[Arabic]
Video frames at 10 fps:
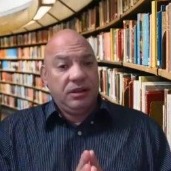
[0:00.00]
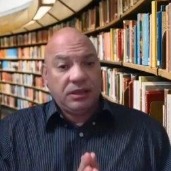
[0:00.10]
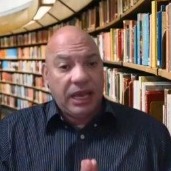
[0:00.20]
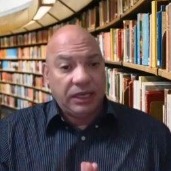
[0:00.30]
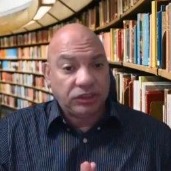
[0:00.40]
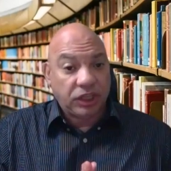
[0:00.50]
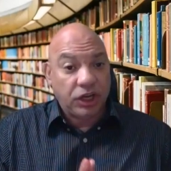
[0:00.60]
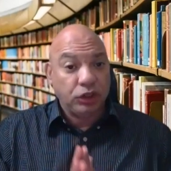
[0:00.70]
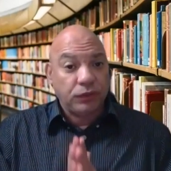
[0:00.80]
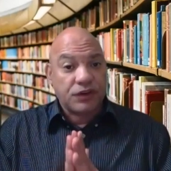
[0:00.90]
يعني
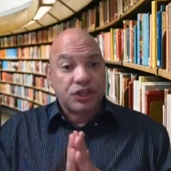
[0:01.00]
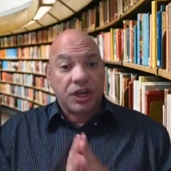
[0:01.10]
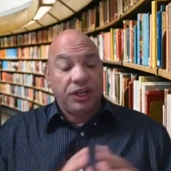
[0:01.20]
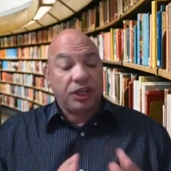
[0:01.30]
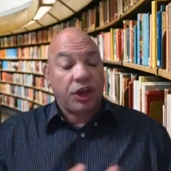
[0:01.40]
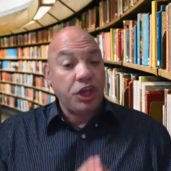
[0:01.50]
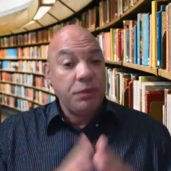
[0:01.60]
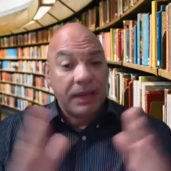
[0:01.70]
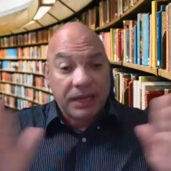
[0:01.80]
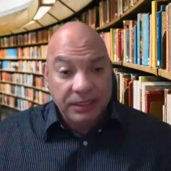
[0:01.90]
طريقته في الشرح
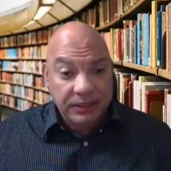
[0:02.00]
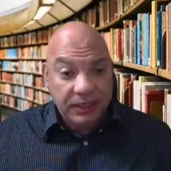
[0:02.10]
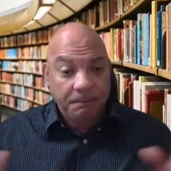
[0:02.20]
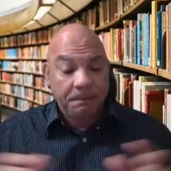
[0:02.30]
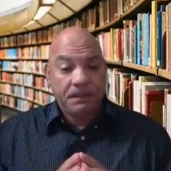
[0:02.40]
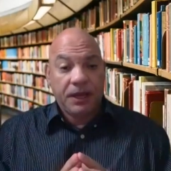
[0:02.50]
رهيبه جدا